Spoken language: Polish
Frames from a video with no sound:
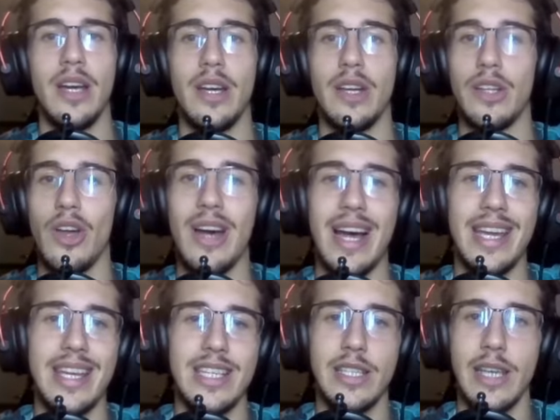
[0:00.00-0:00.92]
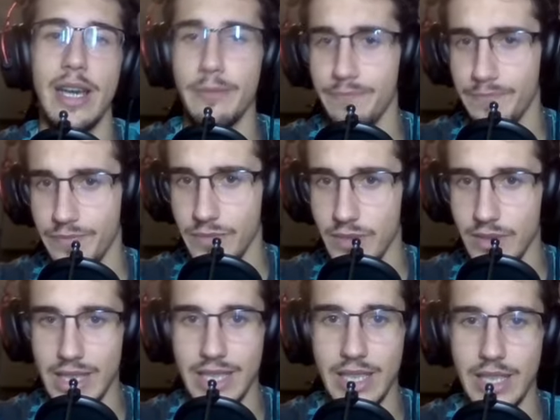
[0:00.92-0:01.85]
No a jeśli nie,
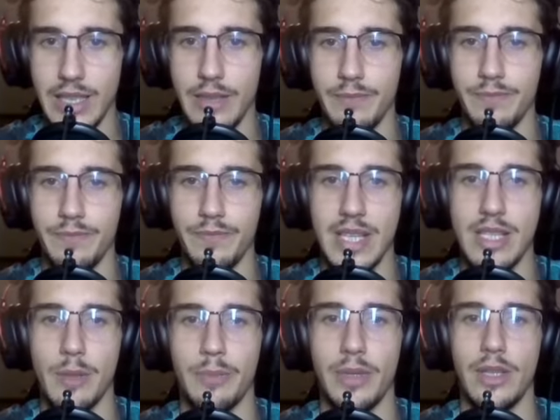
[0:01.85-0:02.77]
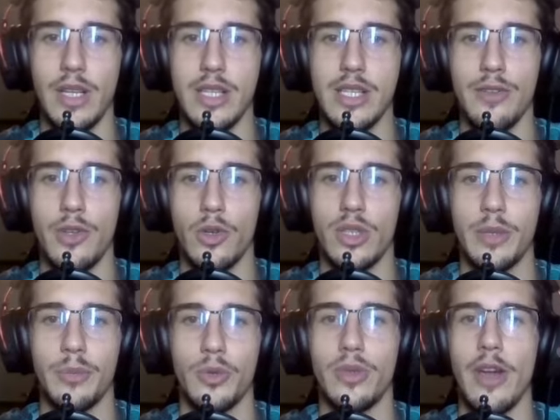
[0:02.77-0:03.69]
jeśli nastąpi losowy ruch
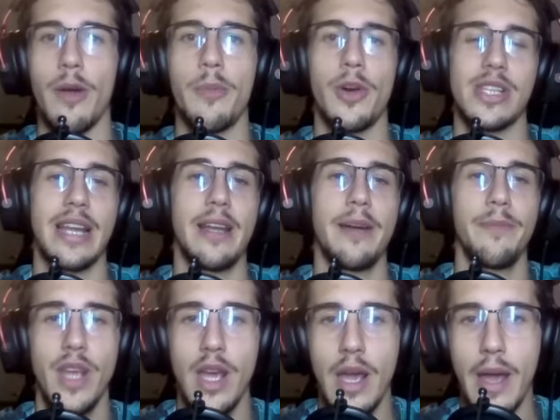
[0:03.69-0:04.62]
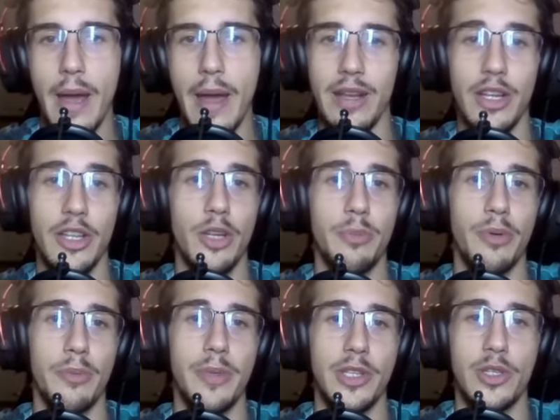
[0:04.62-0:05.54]
typu, nie wiem, roszada, E, no to
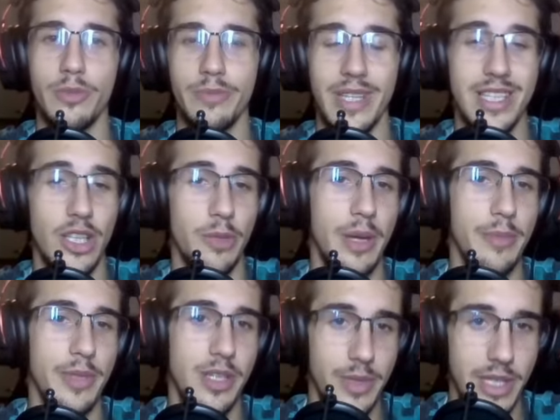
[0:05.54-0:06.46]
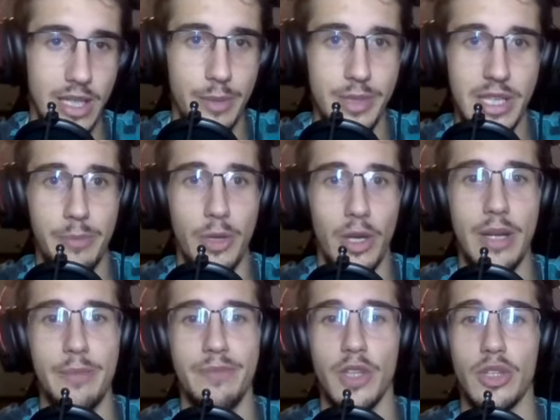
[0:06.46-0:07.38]
po biciu, jeśli odbijamy czymś innym, czyli
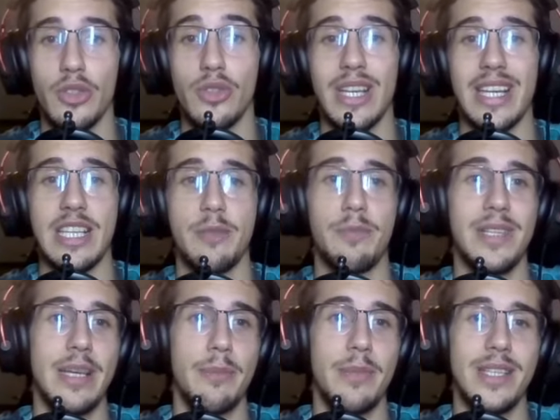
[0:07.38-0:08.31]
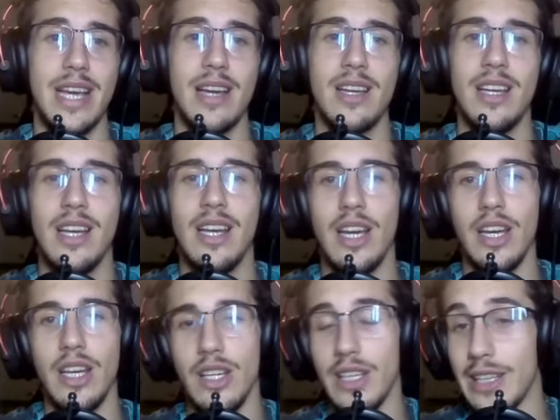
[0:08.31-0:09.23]
pionem, no to już jakieś bicie, bicie
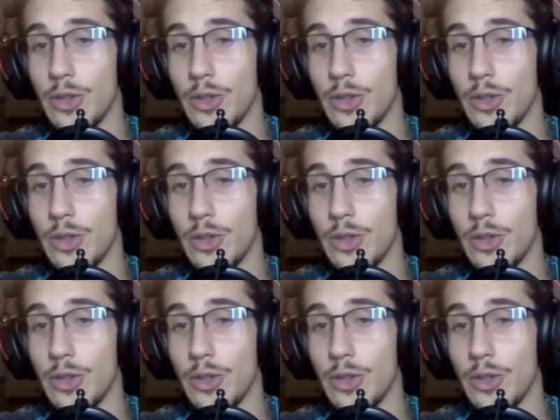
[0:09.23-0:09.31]
e, i